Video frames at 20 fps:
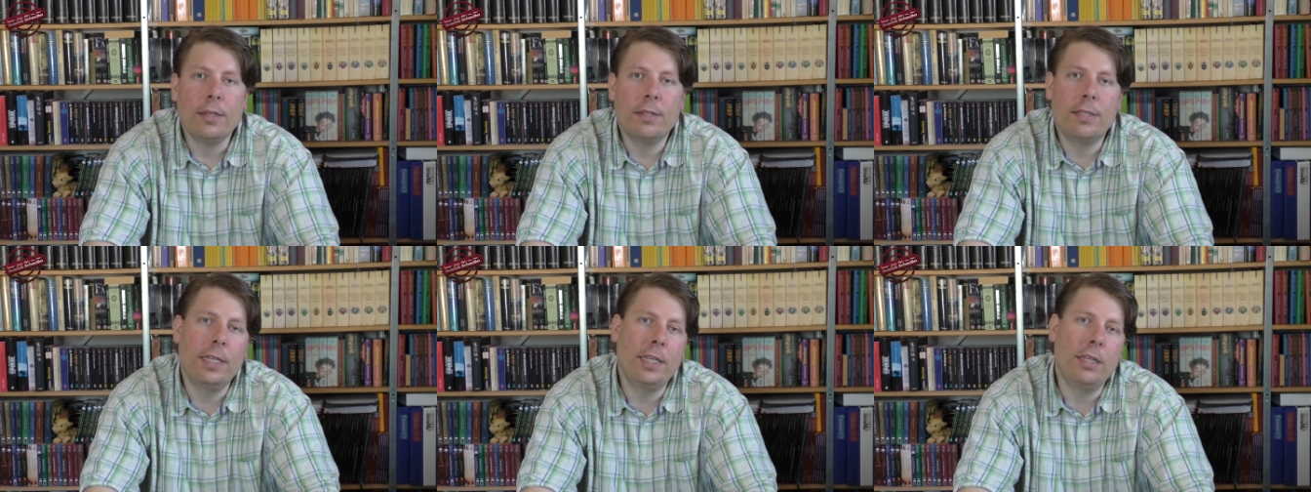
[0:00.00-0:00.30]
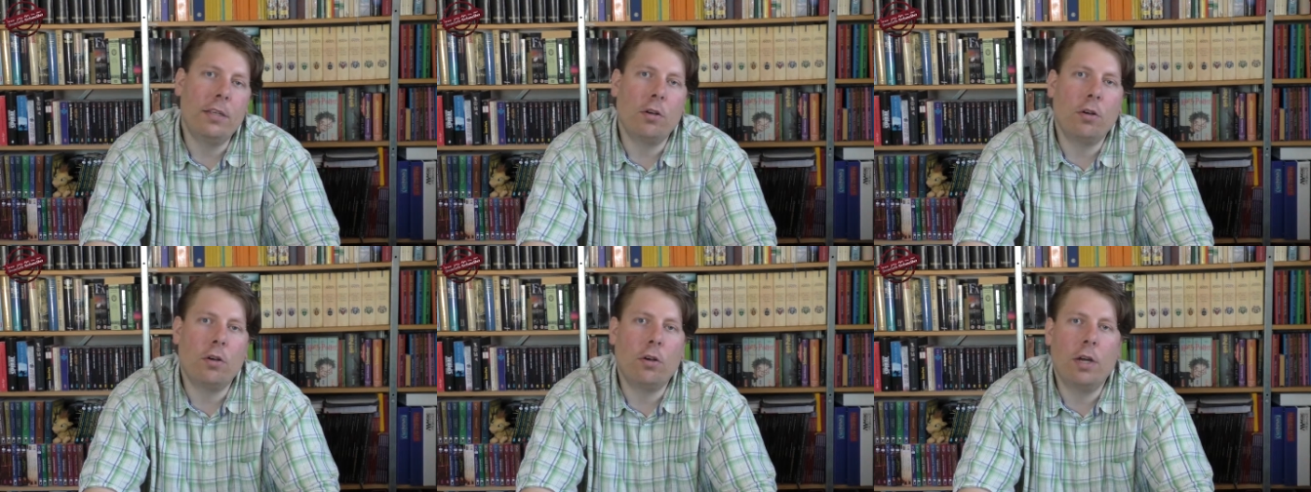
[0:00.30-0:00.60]
die
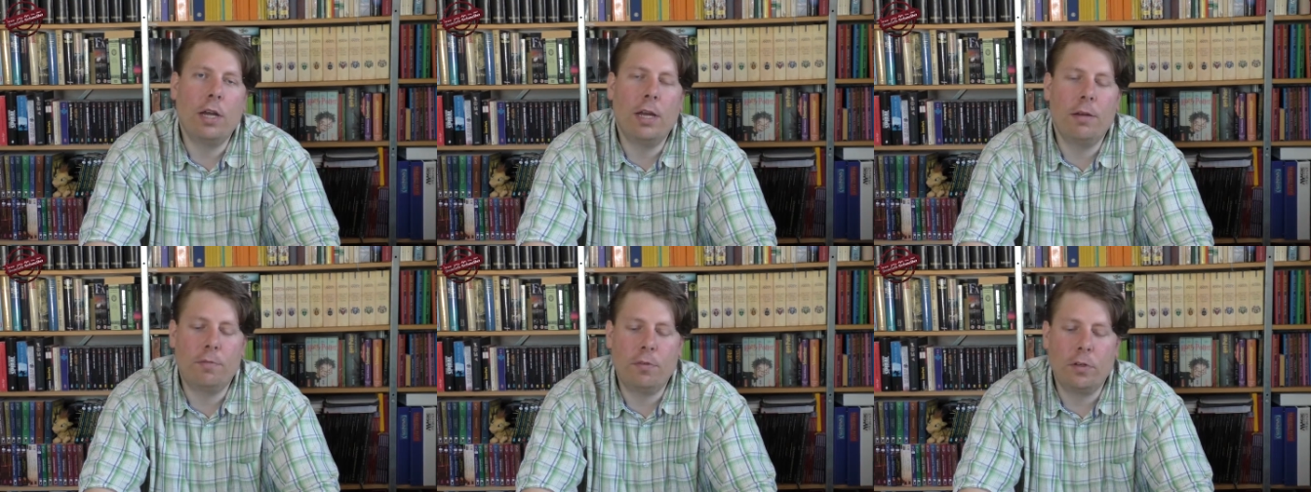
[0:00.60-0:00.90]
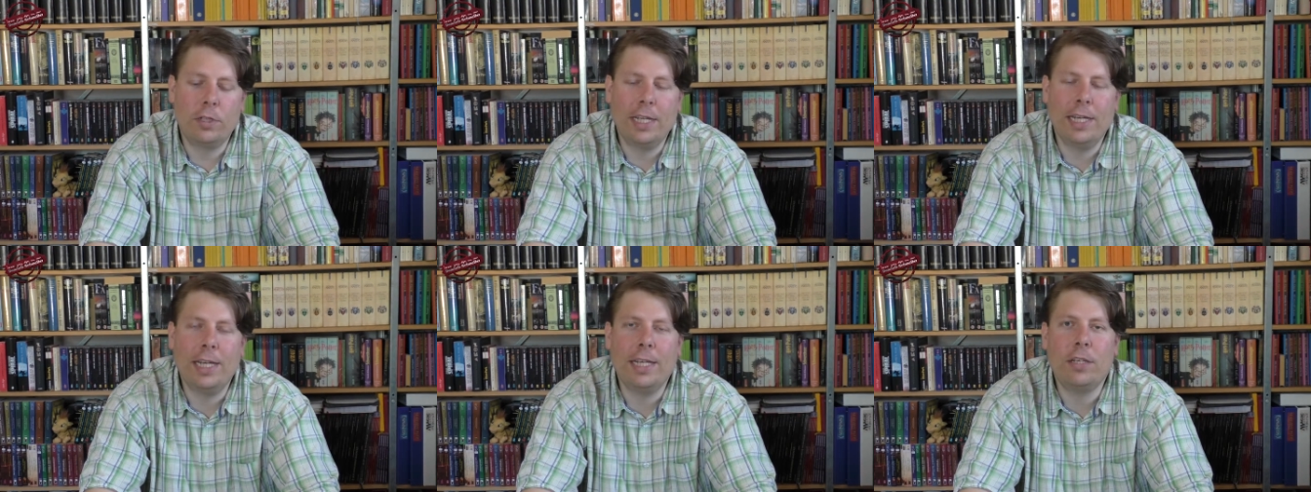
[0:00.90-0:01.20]
ich, äh,
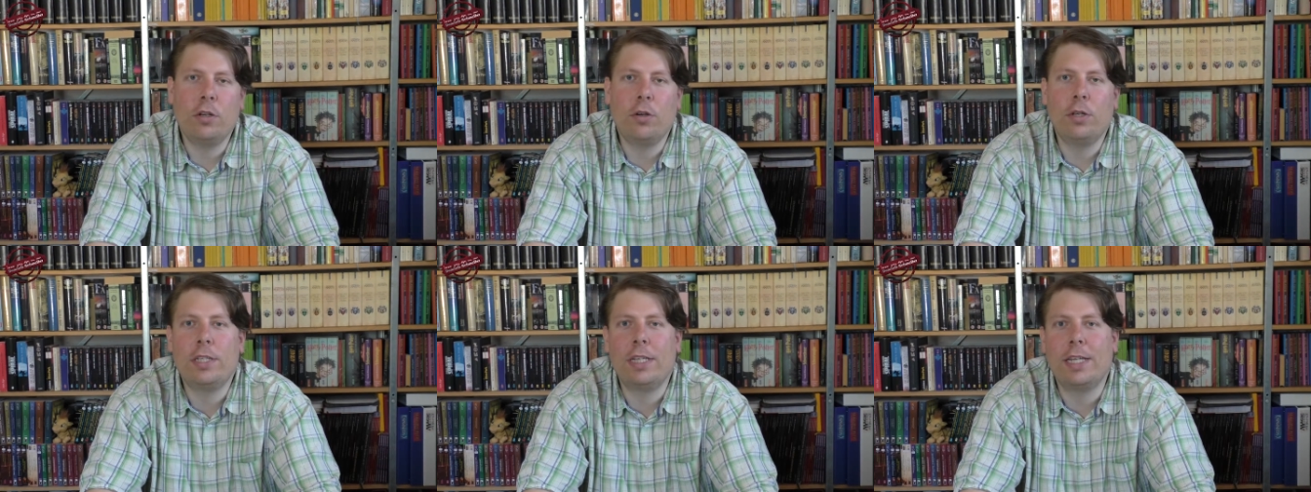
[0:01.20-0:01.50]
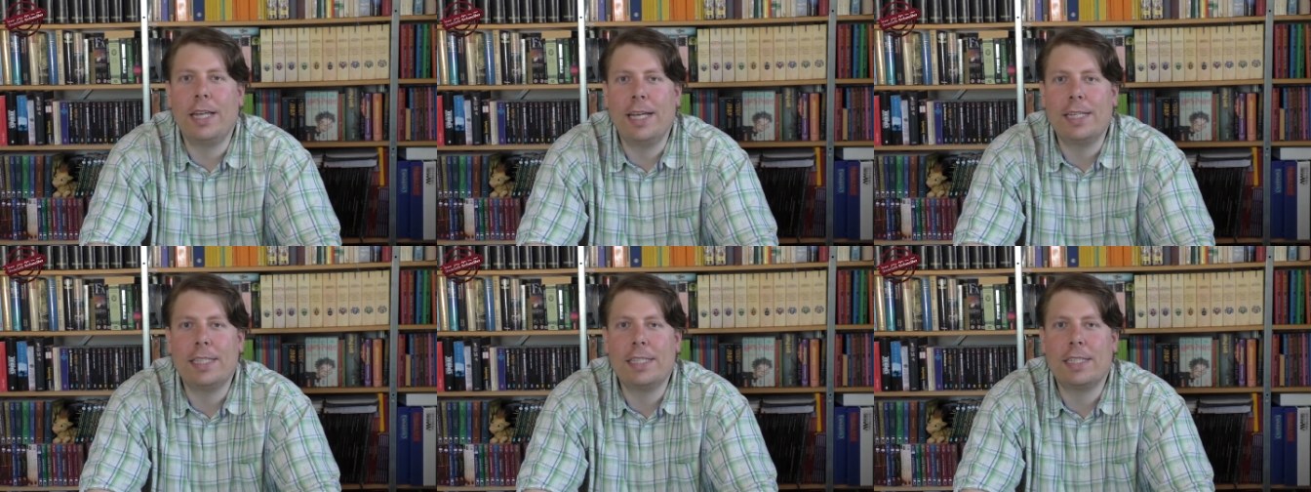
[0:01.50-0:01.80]
von der ich euch
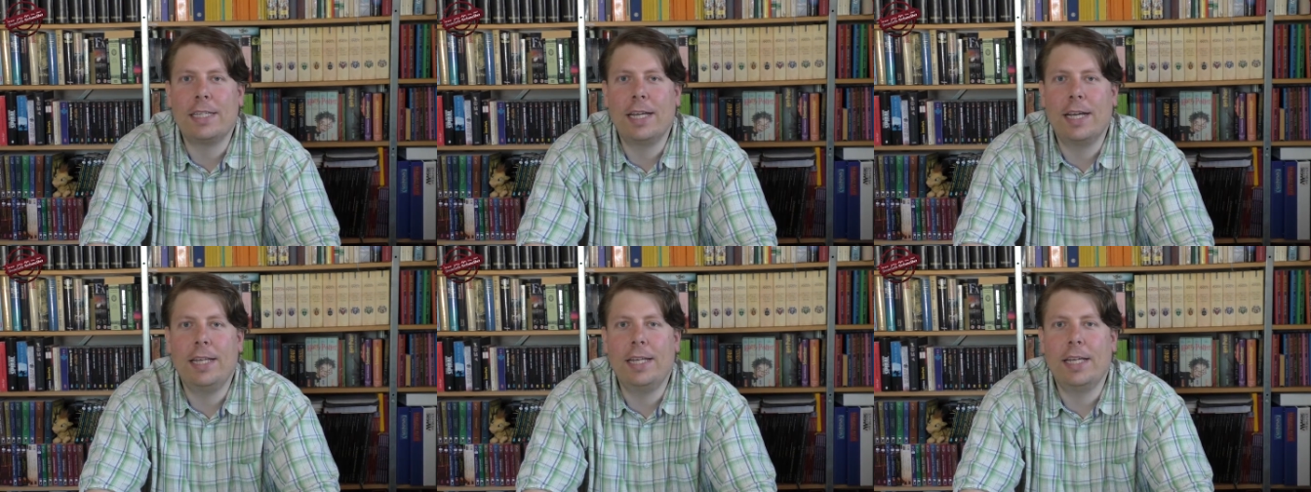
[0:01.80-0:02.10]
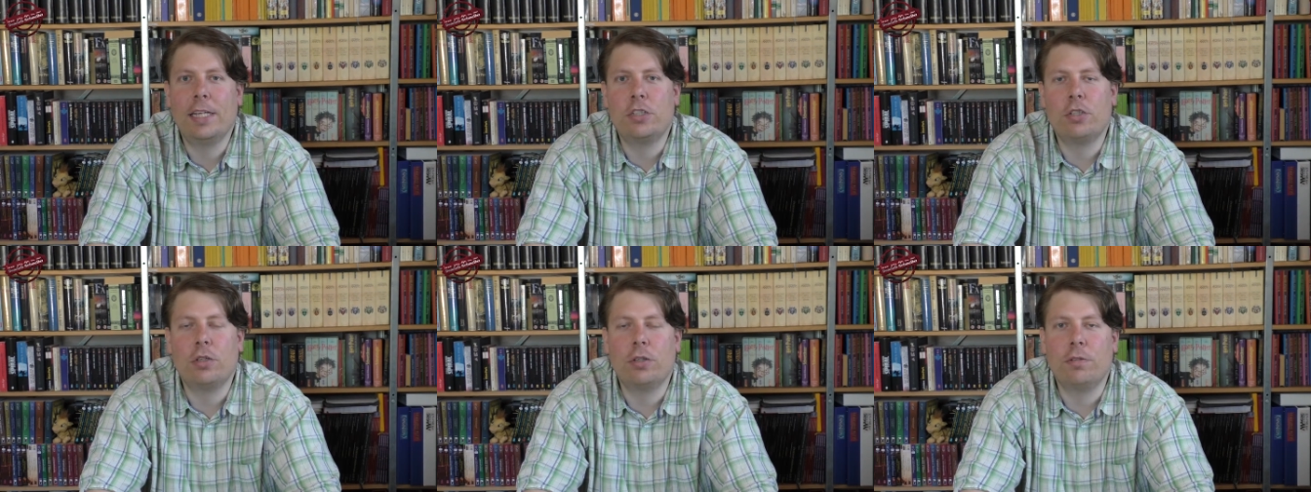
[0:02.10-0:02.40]
den ersten Teil
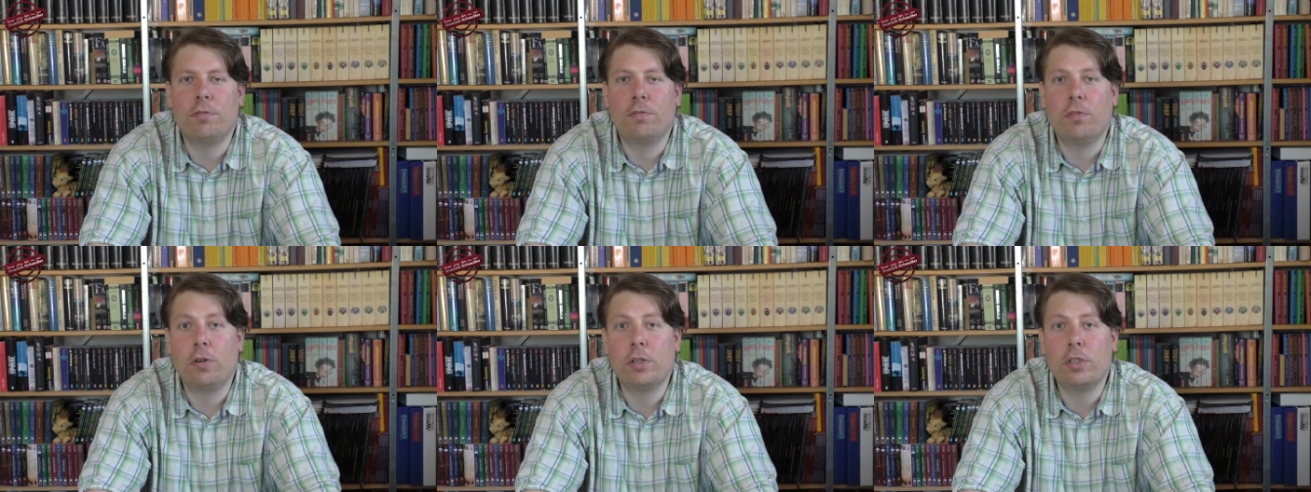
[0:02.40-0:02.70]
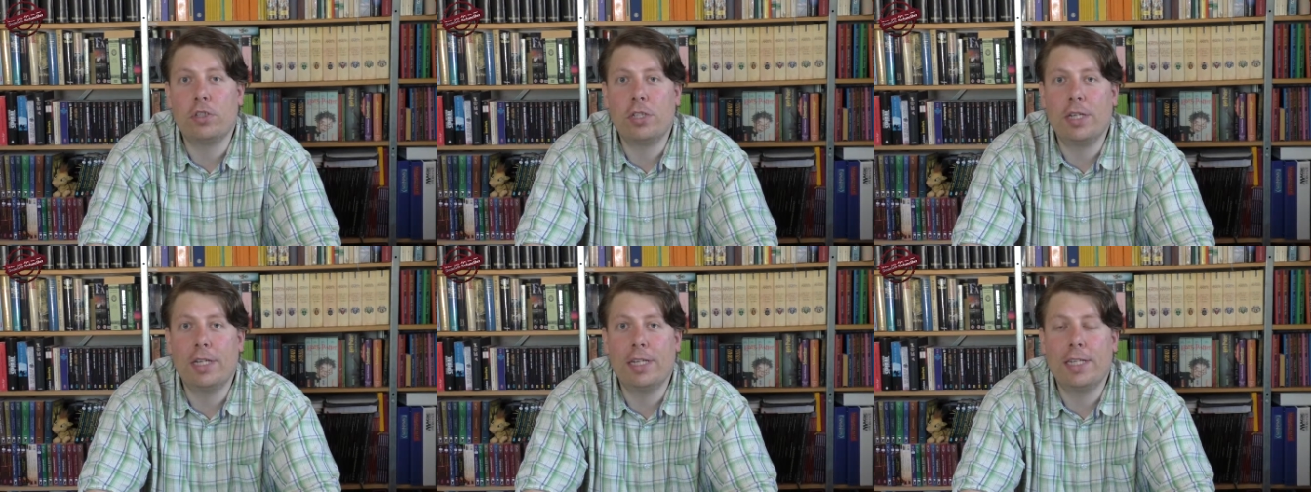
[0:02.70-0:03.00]
ja schon
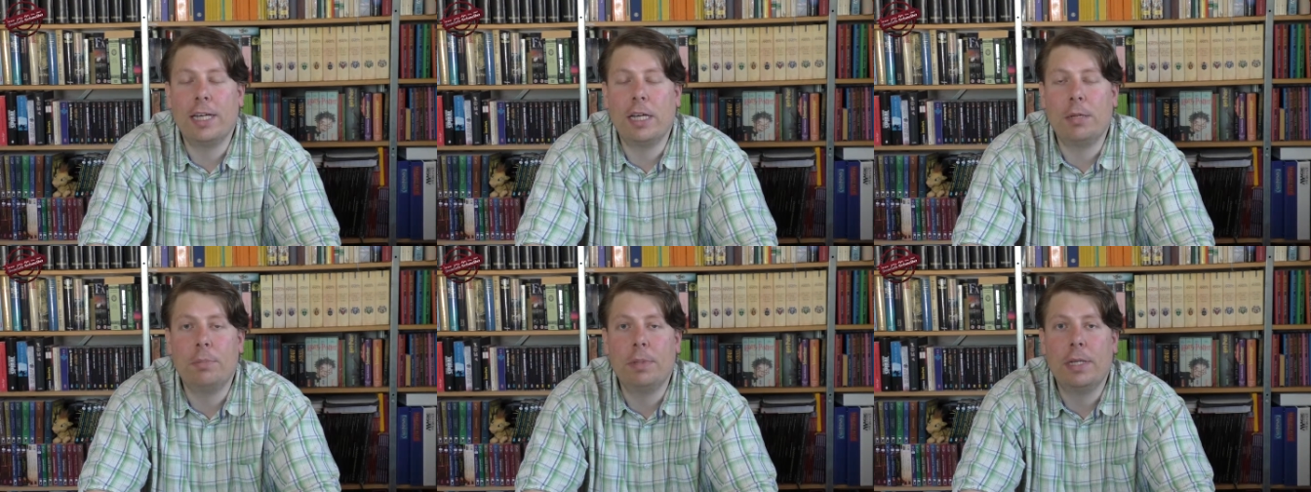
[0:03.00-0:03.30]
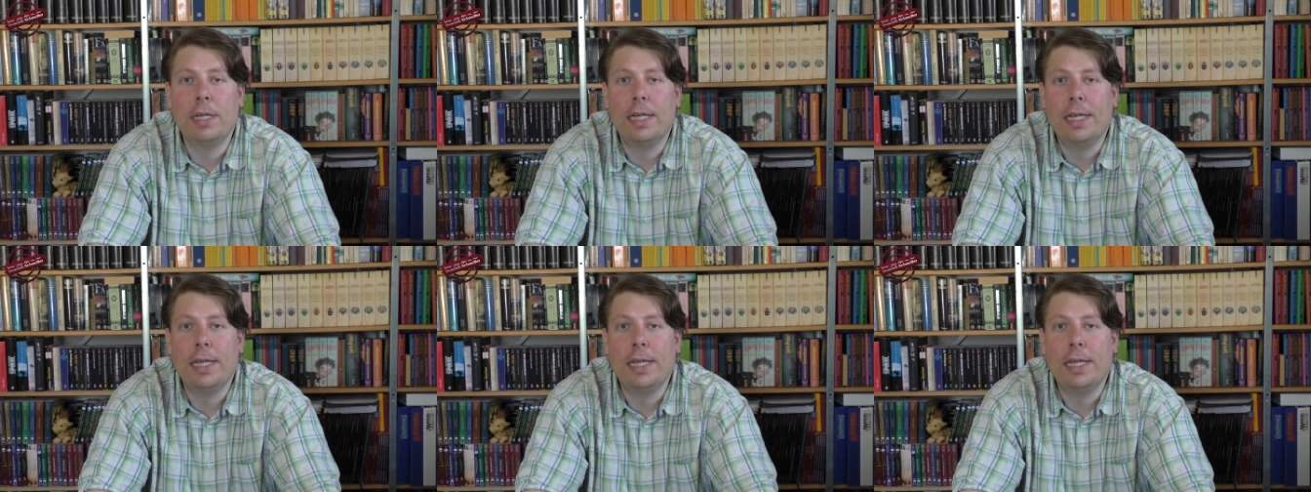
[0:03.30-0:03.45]
vorgestellt habe.